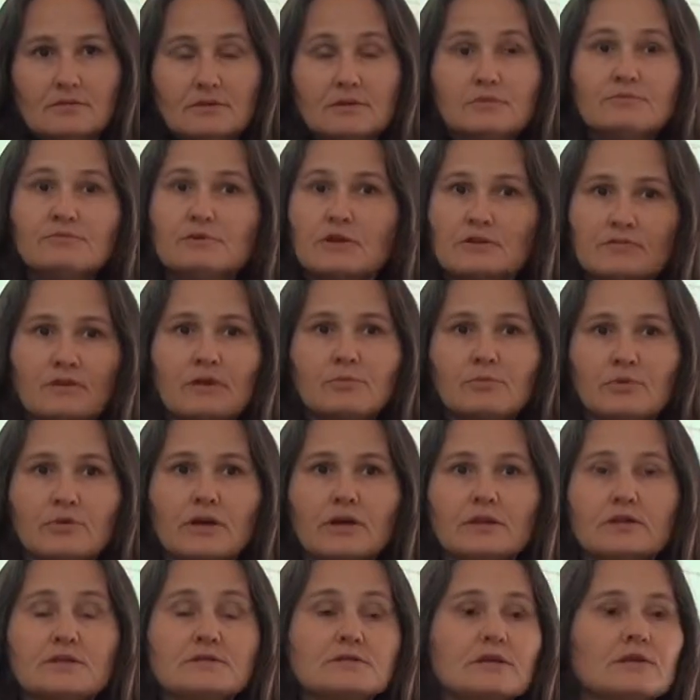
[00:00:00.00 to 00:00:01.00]
Il voulait vraiment
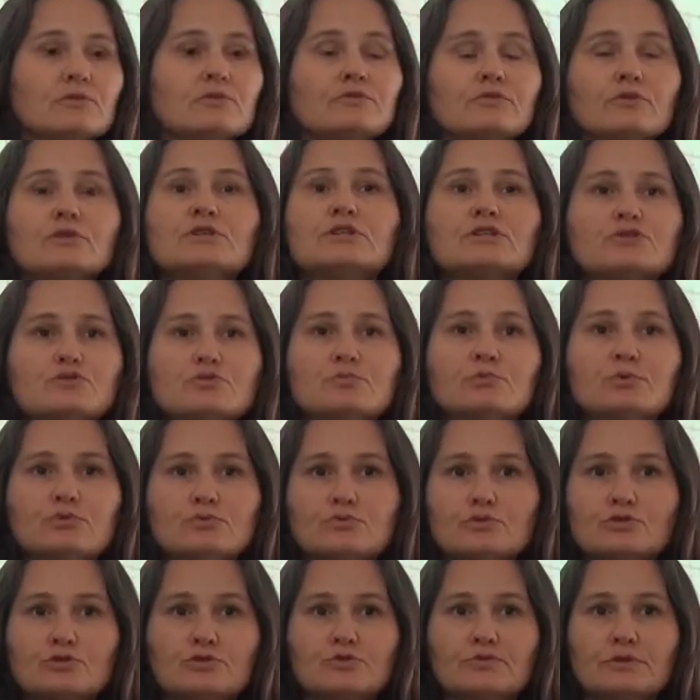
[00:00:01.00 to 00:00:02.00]
gagner. C'est un enfant qui joue
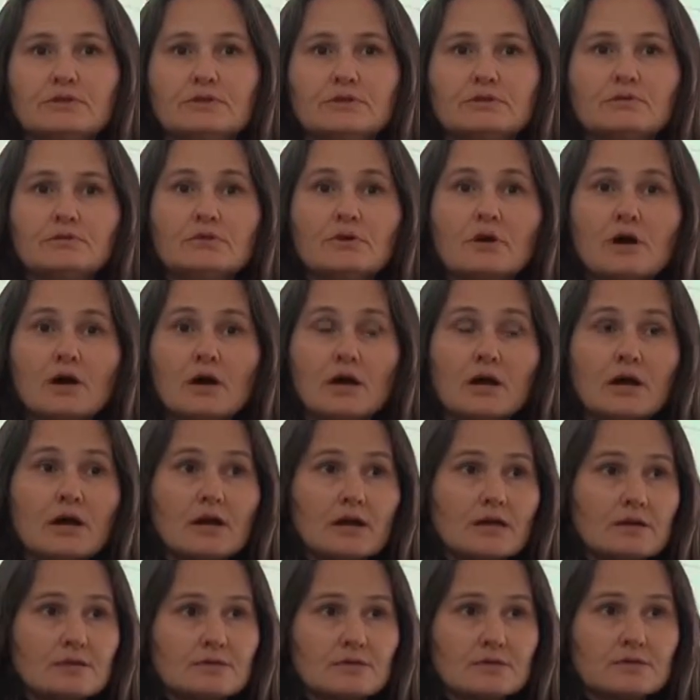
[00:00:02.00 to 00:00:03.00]
beaucoup aux jeux vidéo
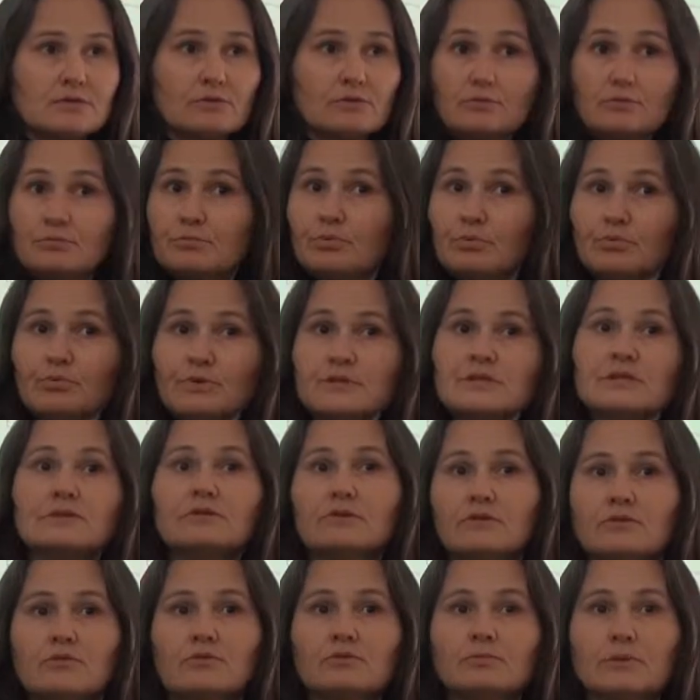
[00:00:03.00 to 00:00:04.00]
et pour lui, c'est
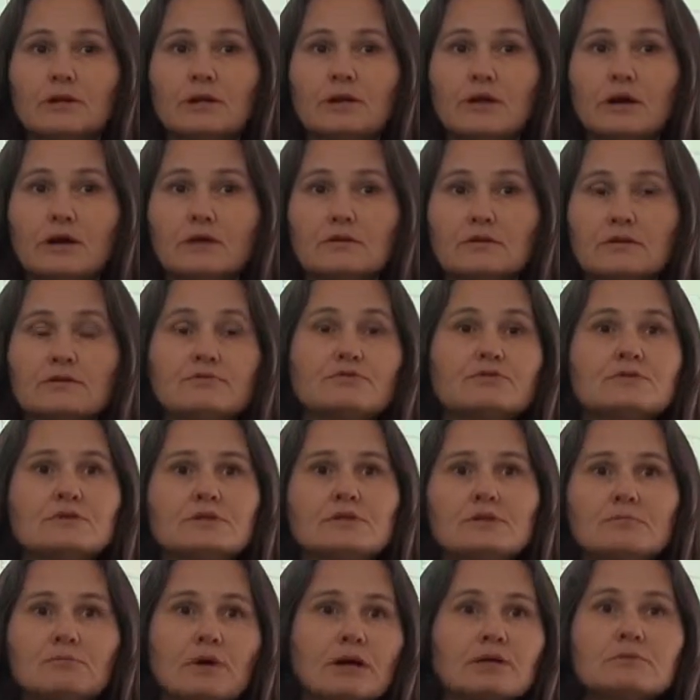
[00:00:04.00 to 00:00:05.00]
dans ce domaine-là. Il
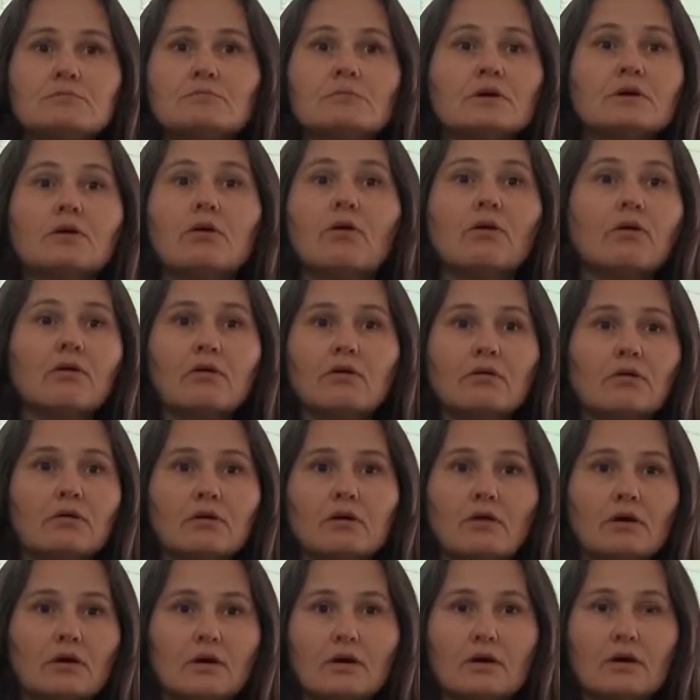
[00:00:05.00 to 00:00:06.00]
faisait des maths, mais il
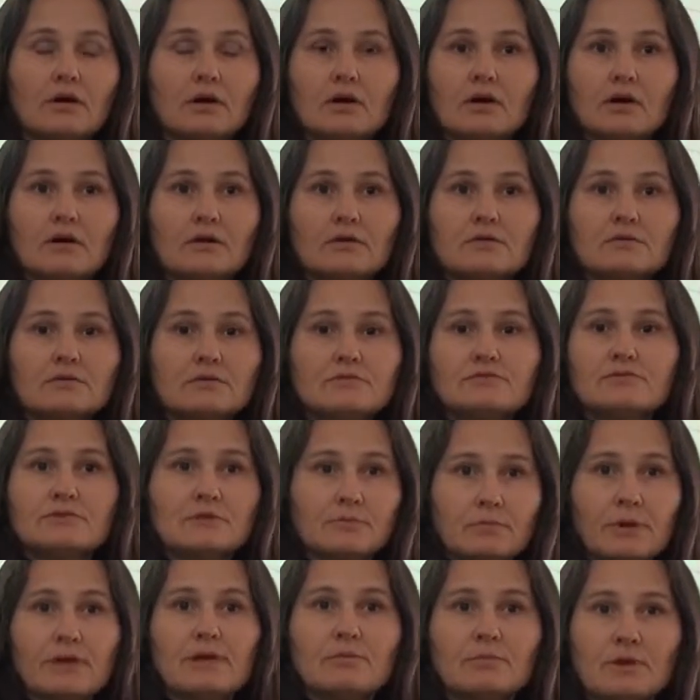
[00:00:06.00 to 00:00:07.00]
euh, il
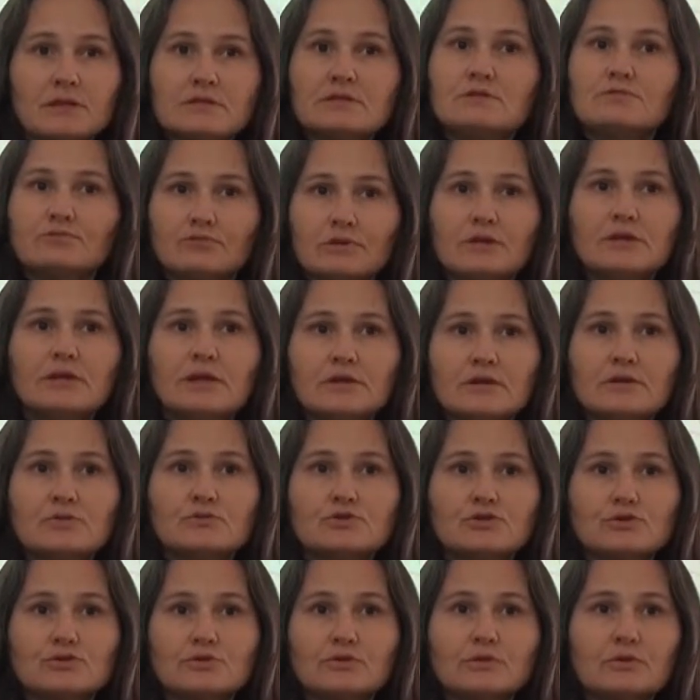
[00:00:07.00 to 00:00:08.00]
faisait pas des maths, il voulait gagner
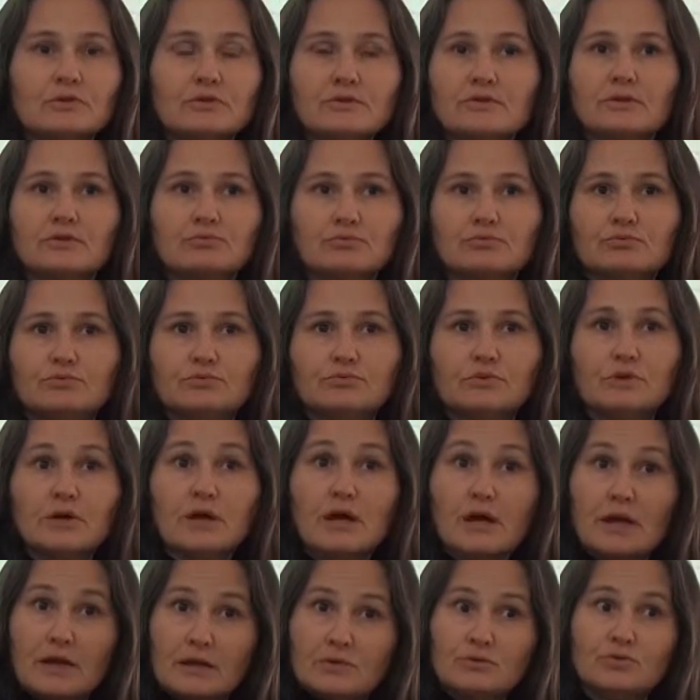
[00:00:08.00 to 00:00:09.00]
au jeu, c'est tout.
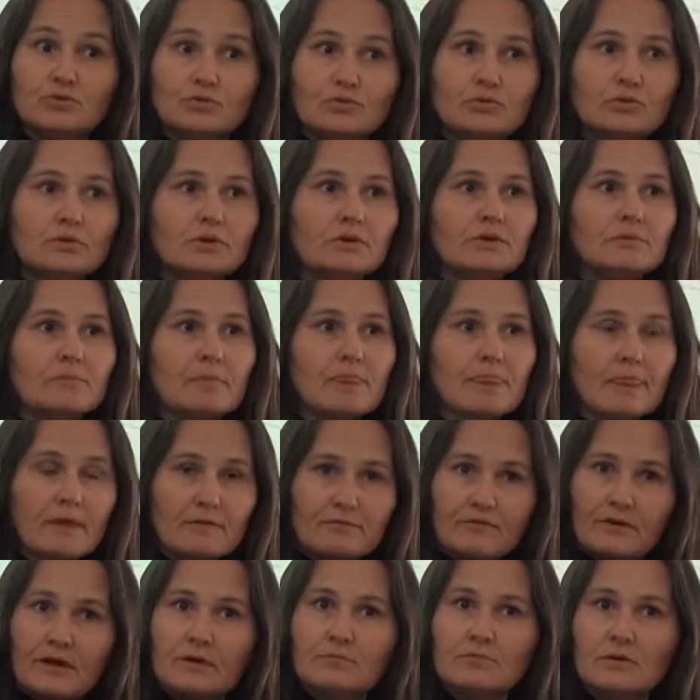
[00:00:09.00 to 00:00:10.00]
Et du coup,
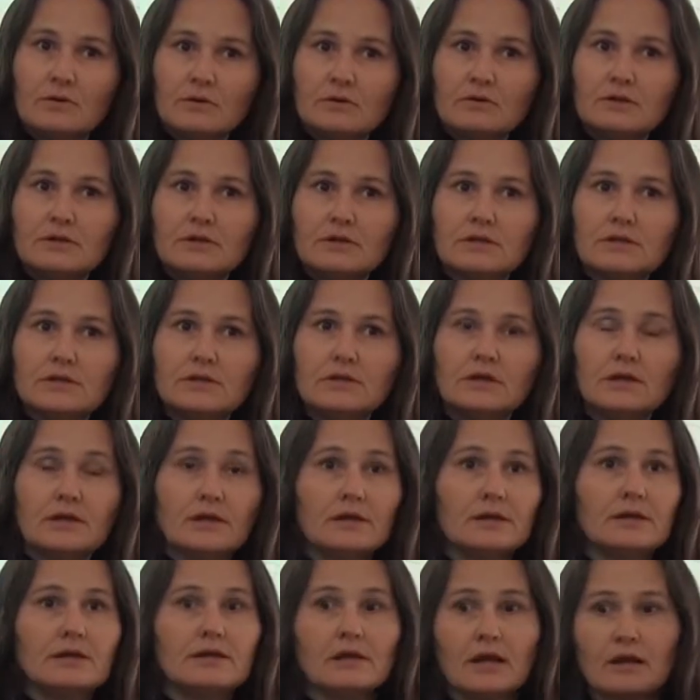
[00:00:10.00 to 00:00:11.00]
vraiment, il,
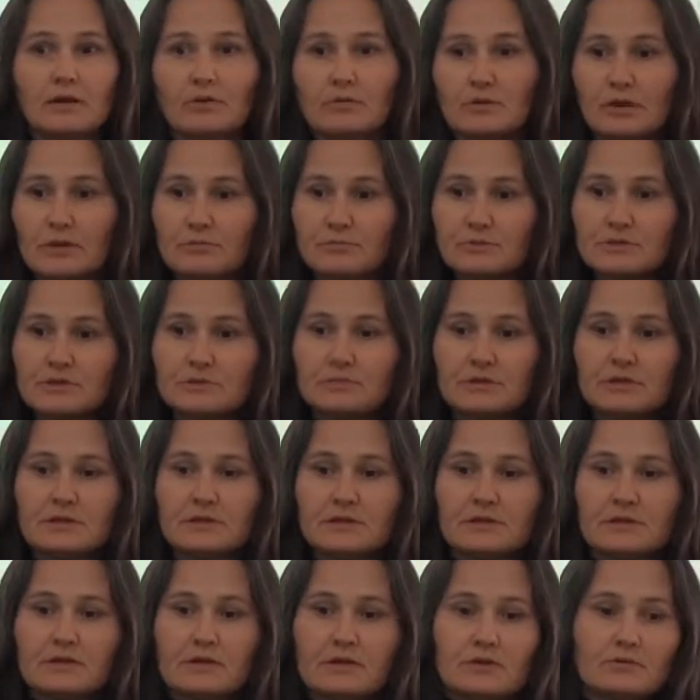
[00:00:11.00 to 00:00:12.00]
et il a la,
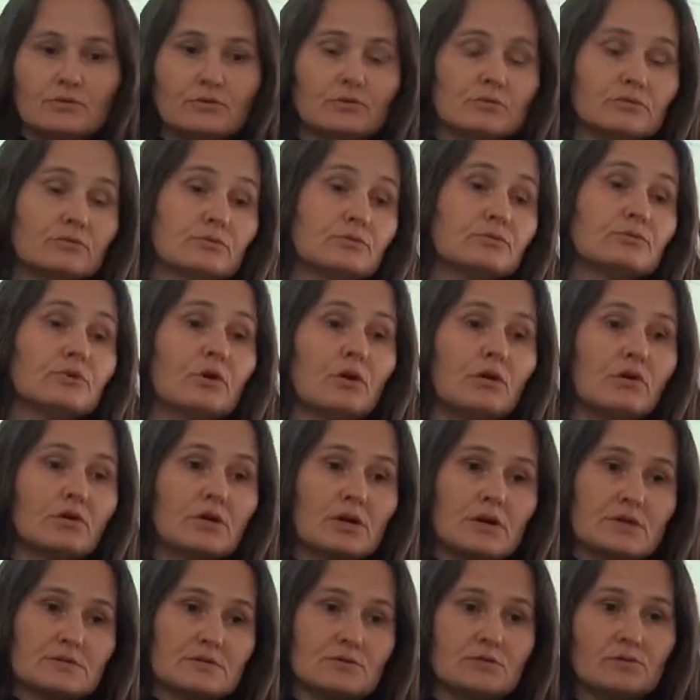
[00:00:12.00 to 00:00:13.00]
possibilité euh, dans,
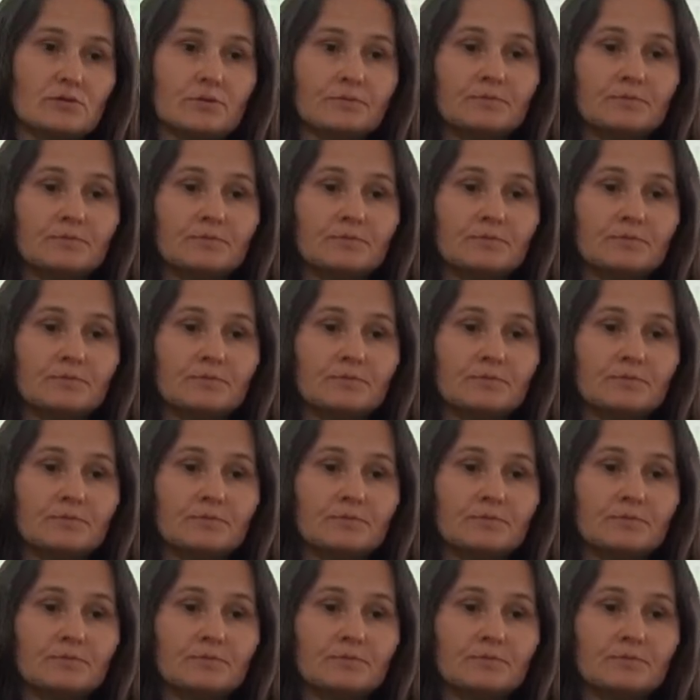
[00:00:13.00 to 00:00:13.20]
classe